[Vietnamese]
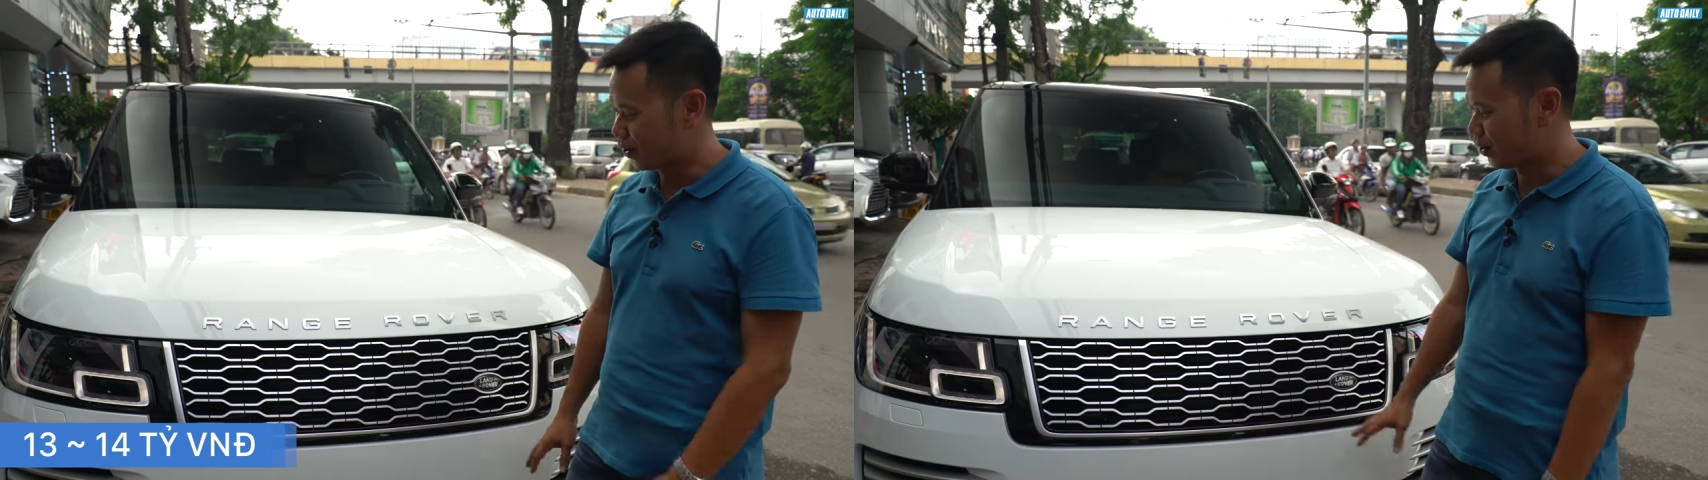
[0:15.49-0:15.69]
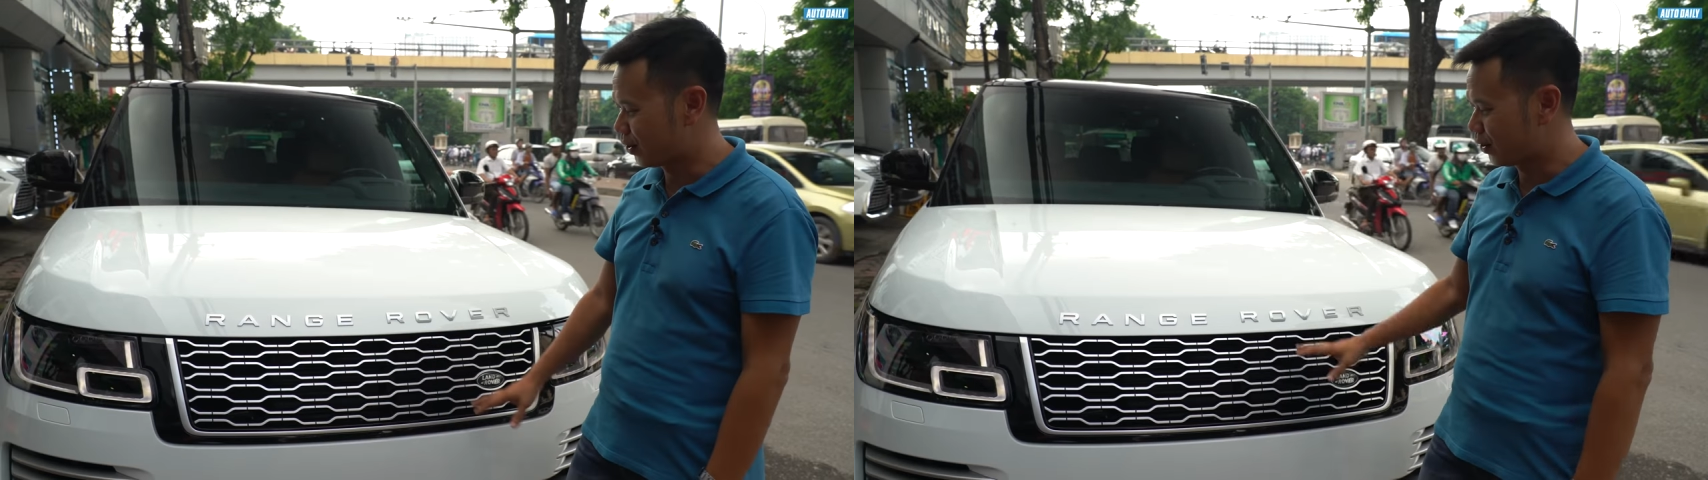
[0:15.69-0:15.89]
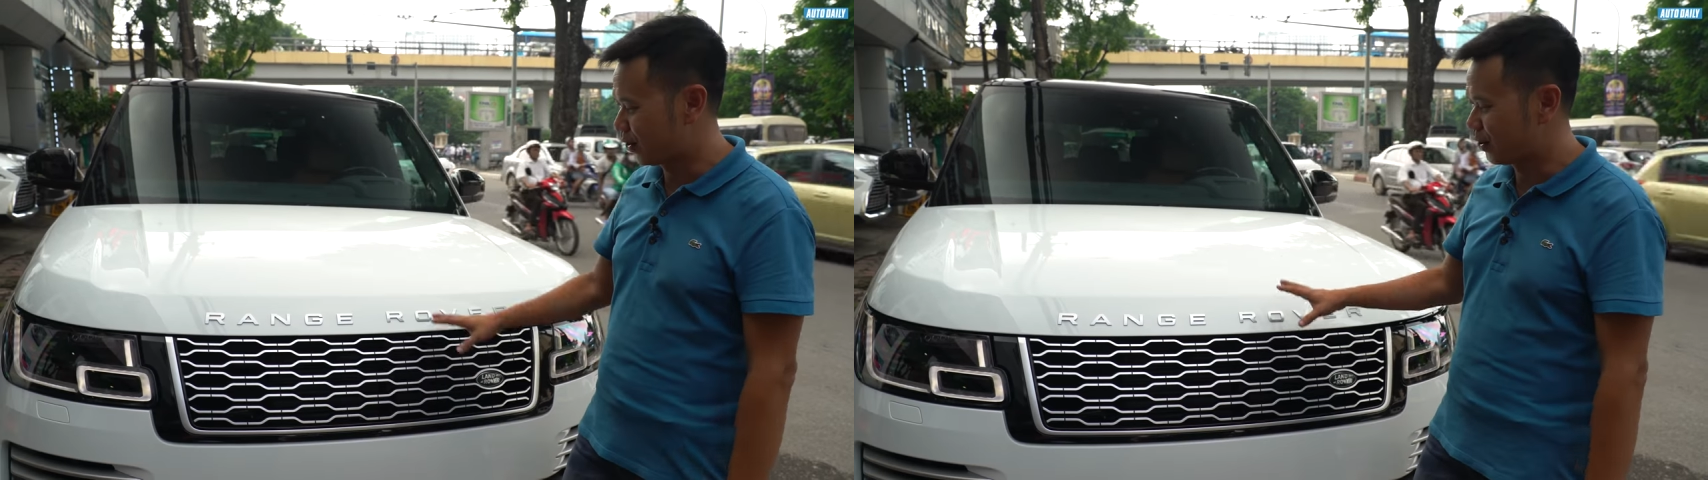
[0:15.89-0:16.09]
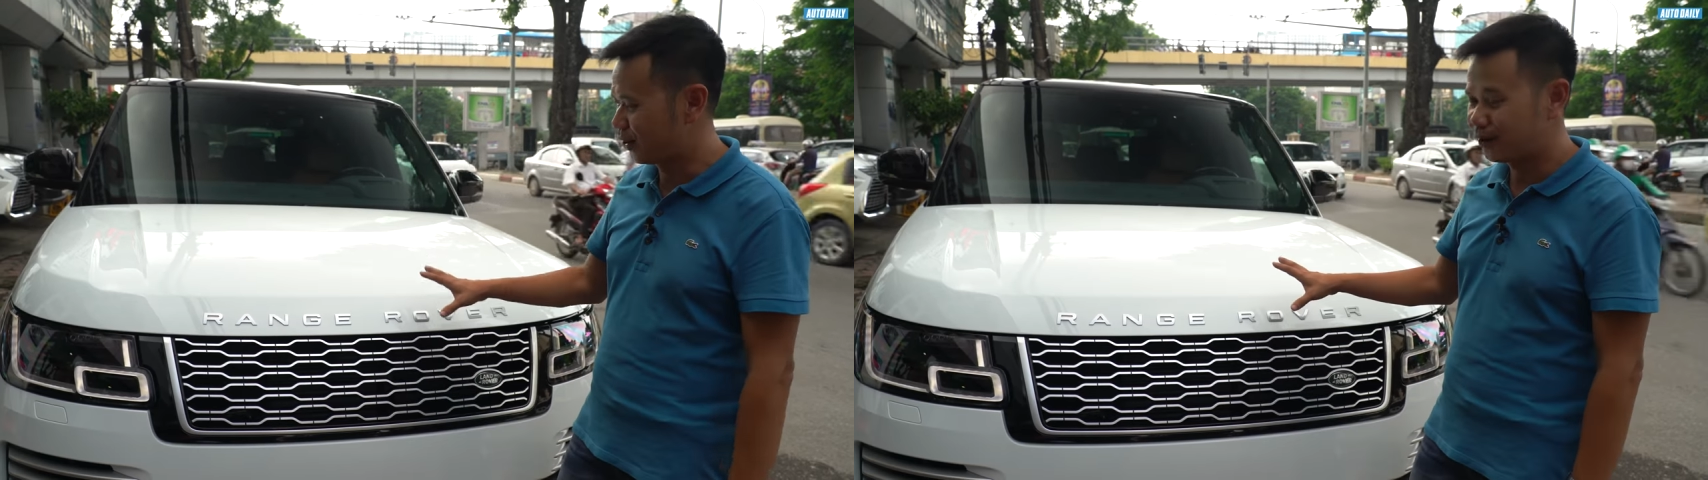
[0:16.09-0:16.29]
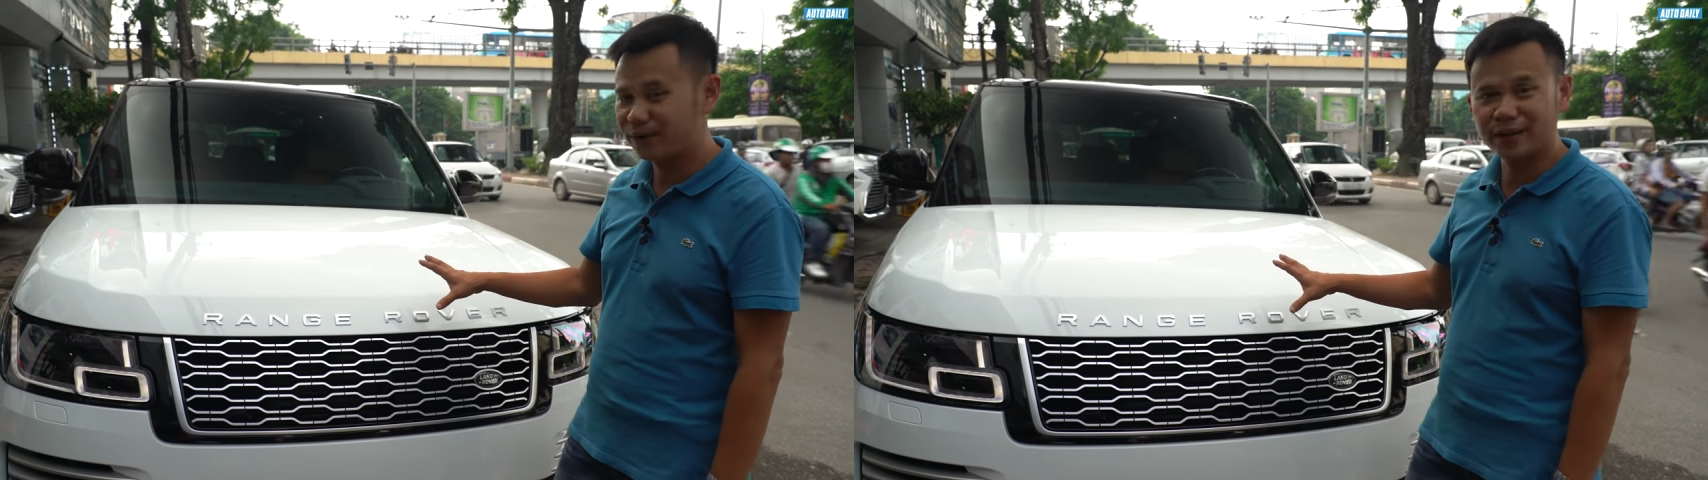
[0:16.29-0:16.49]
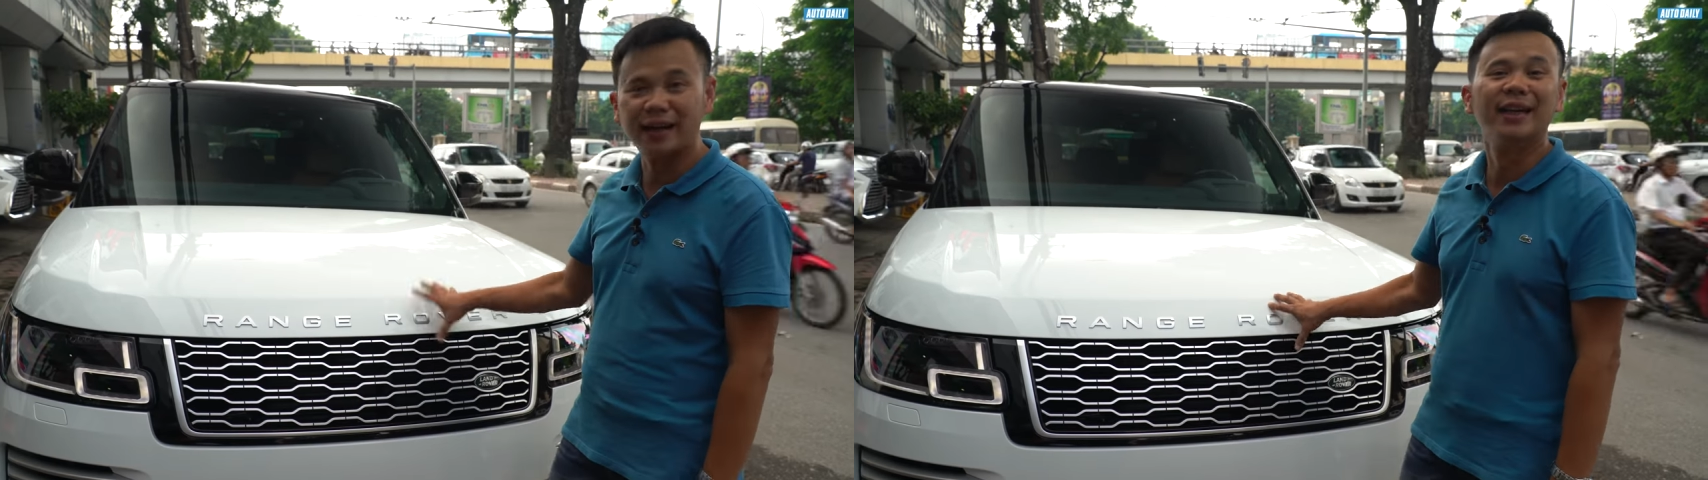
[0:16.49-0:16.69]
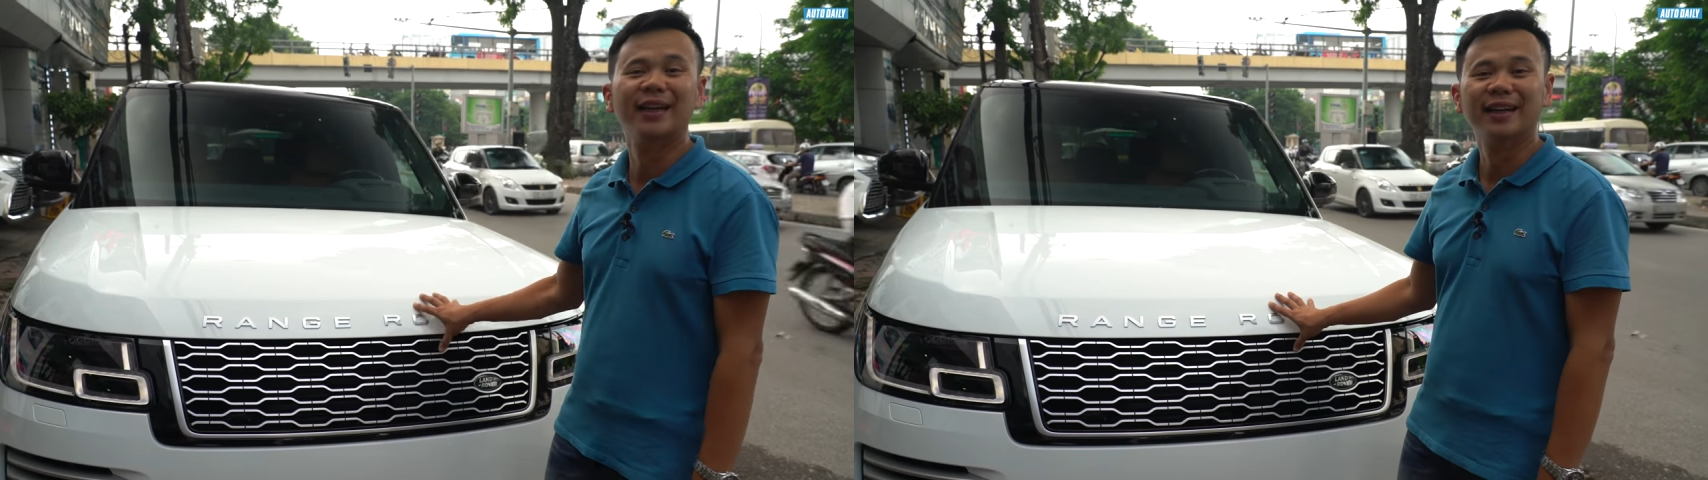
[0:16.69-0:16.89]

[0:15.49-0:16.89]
nó đây.